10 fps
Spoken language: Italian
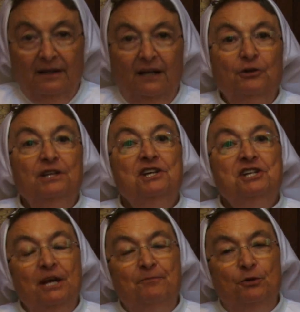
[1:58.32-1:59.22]
Allora i
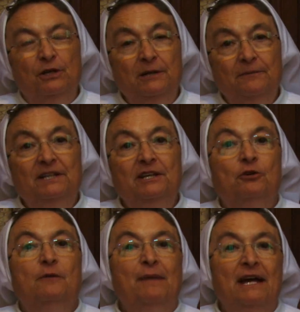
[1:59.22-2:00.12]
discepoli gli
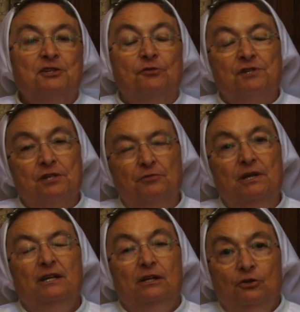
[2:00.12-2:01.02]
dicono, ma maestro questo
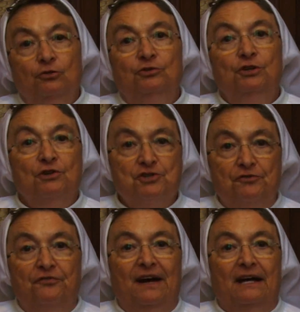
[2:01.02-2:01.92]
qui continua a
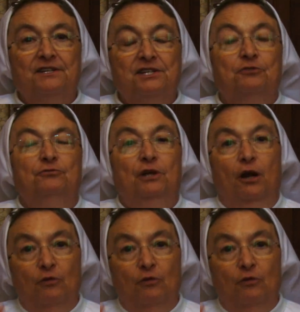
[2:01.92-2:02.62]
sgionfarci, continua a